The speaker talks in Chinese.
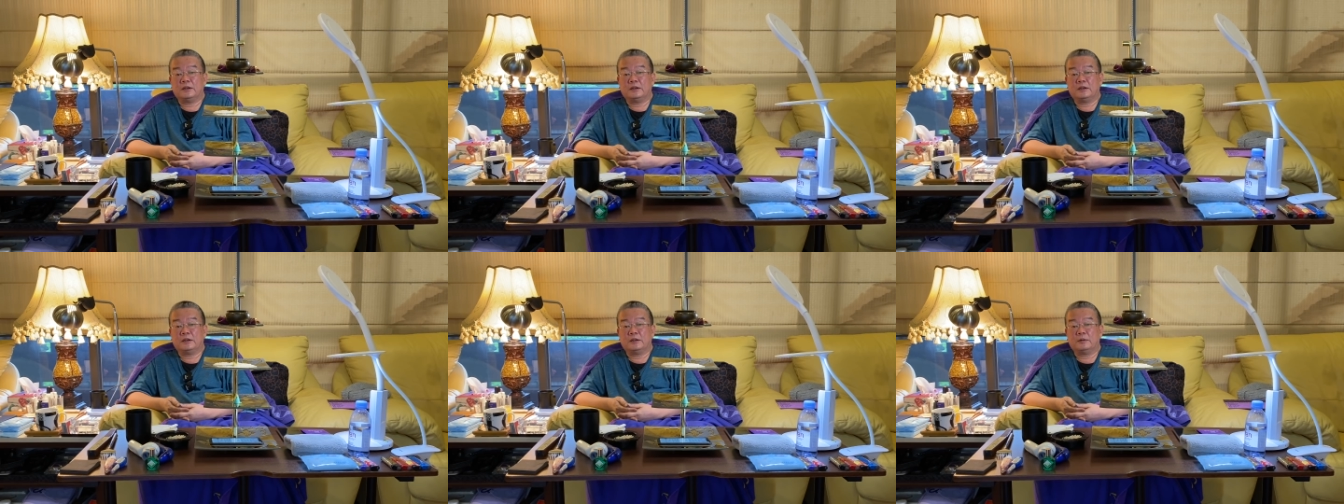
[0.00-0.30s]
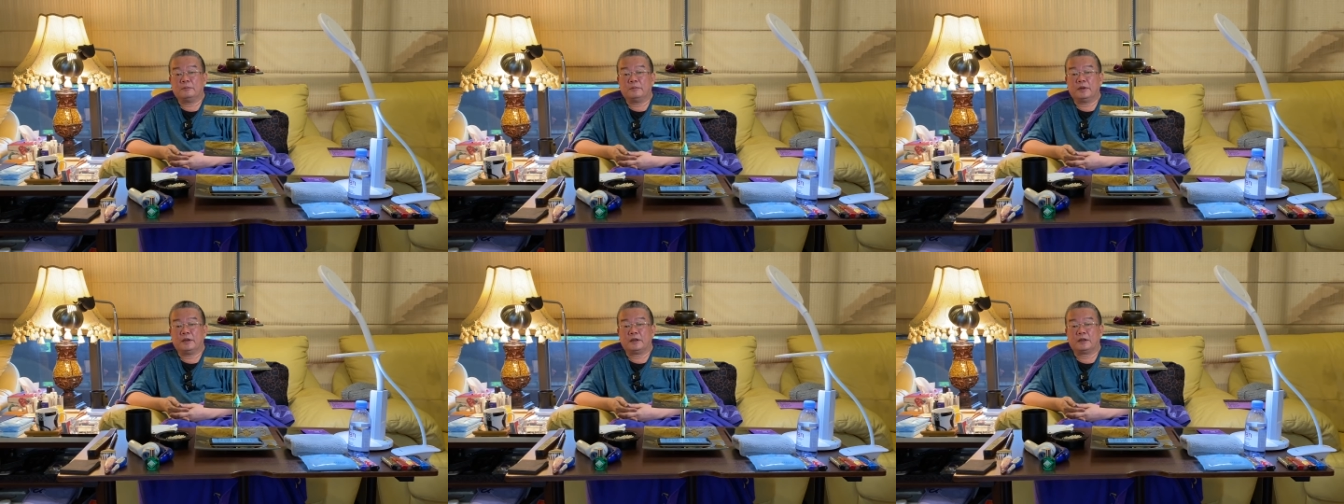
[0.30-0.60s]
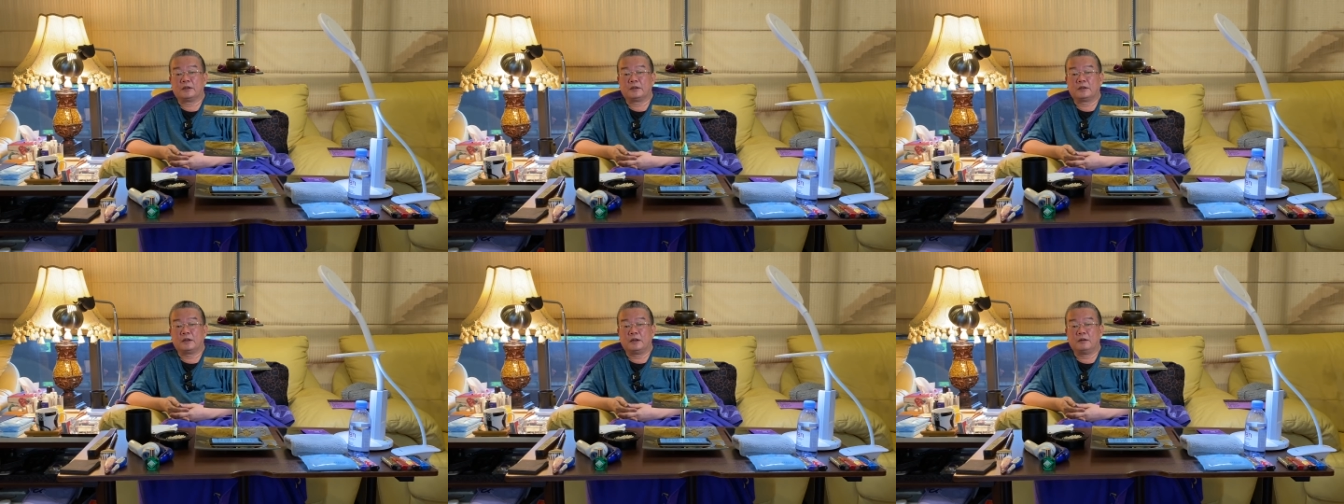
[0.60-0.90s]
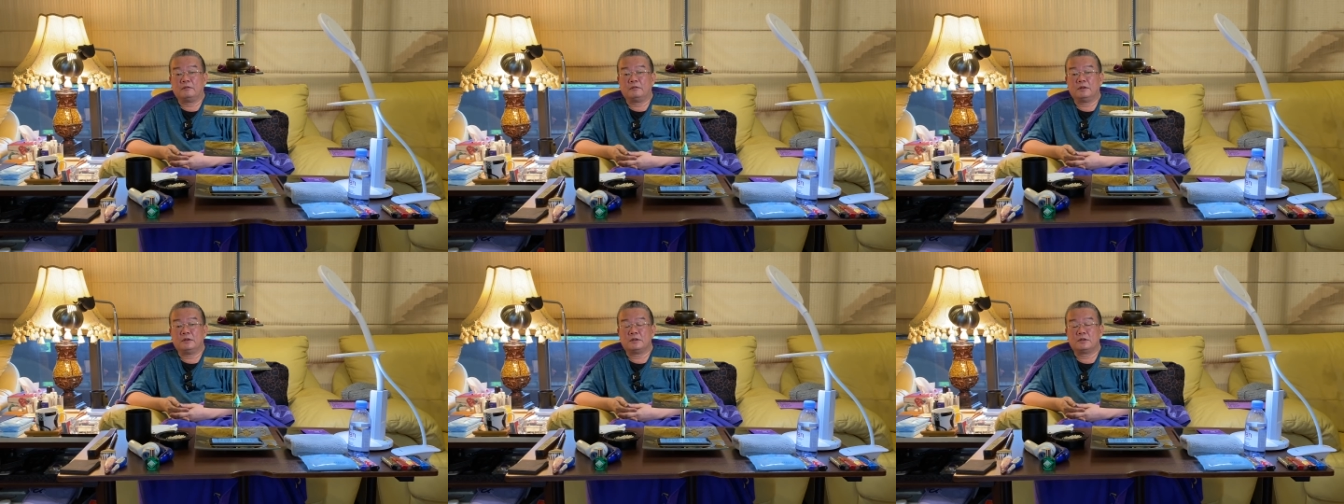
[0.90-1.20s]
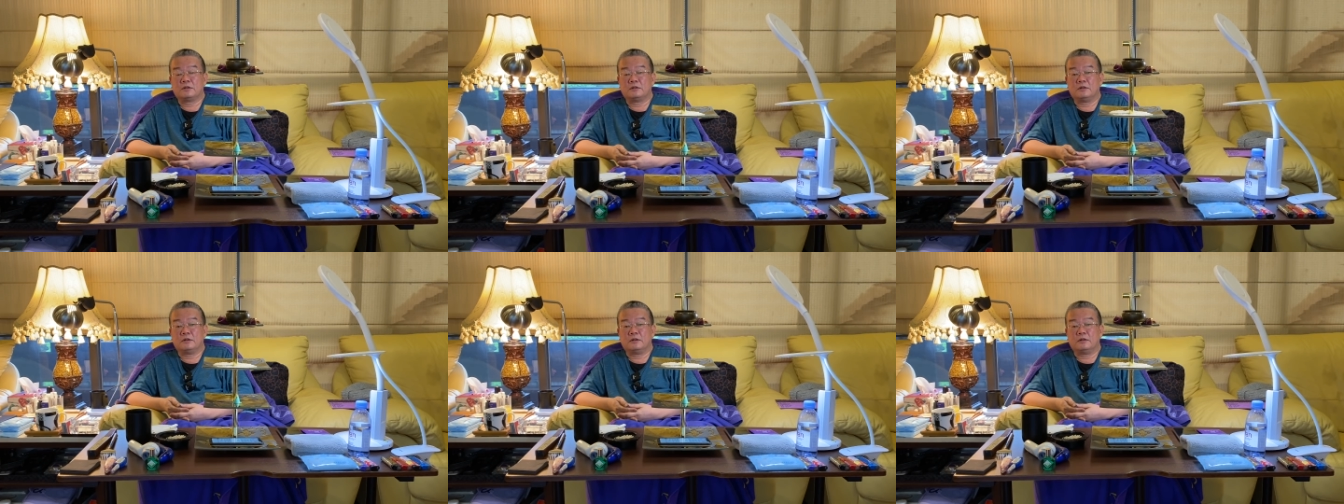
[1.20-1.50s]
每一个单位
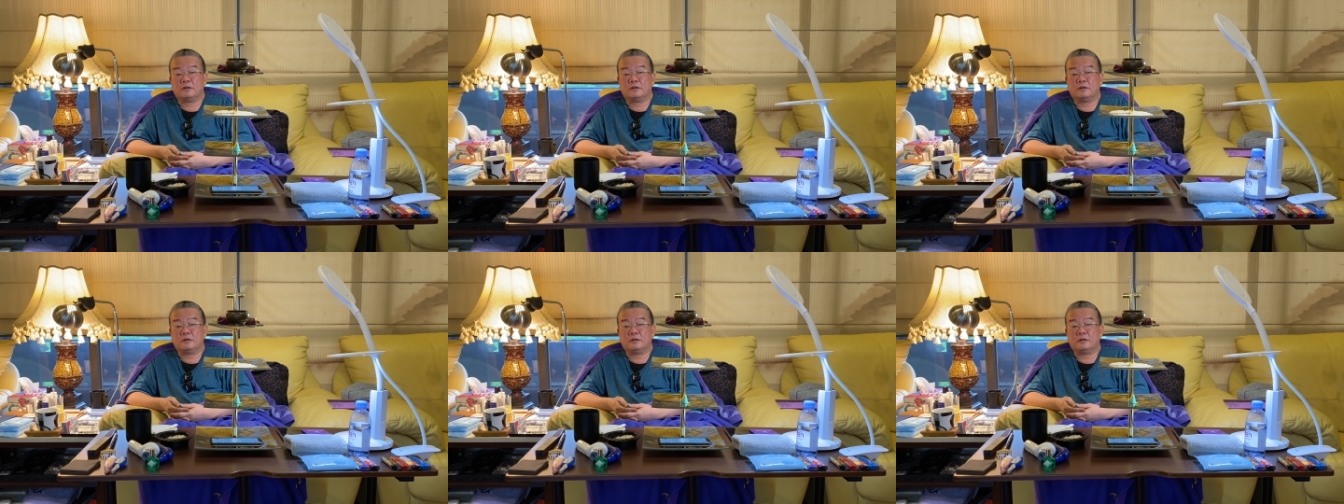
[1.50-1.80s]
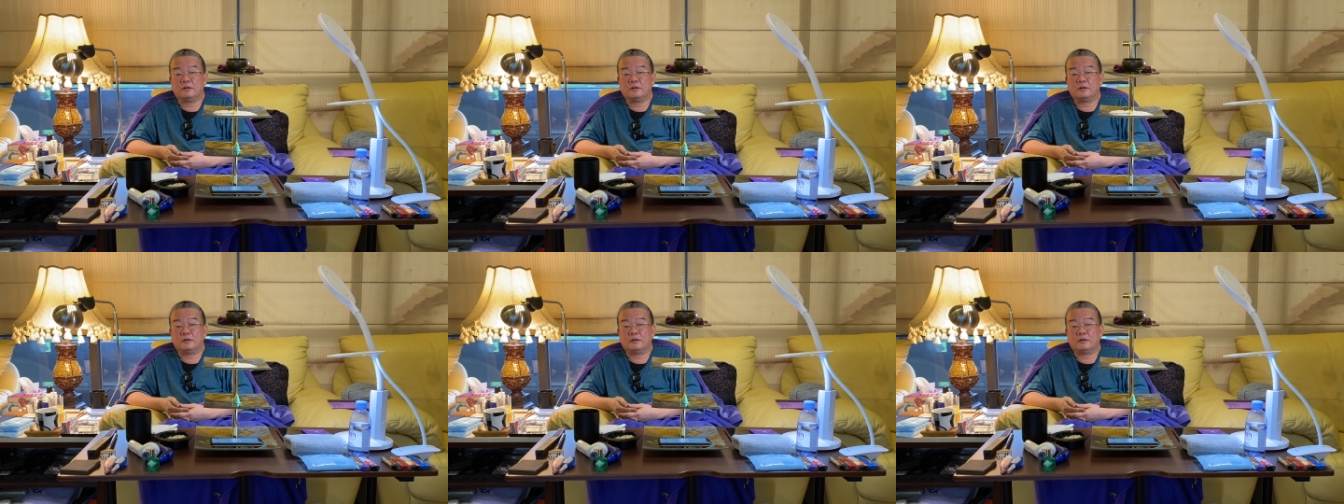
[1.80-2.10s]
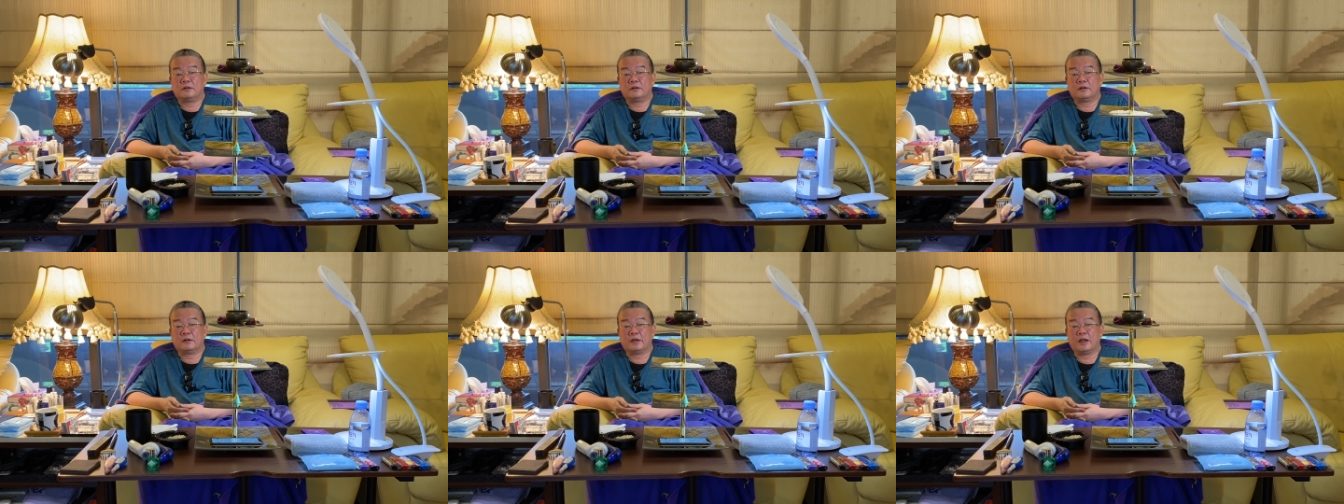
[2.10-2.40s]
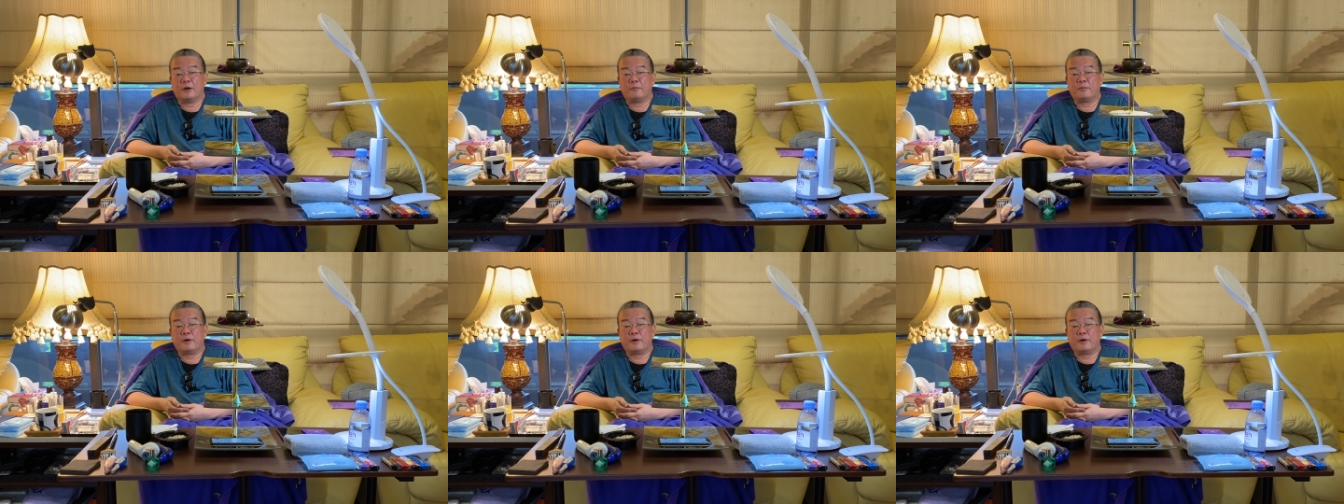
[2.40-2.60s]
就两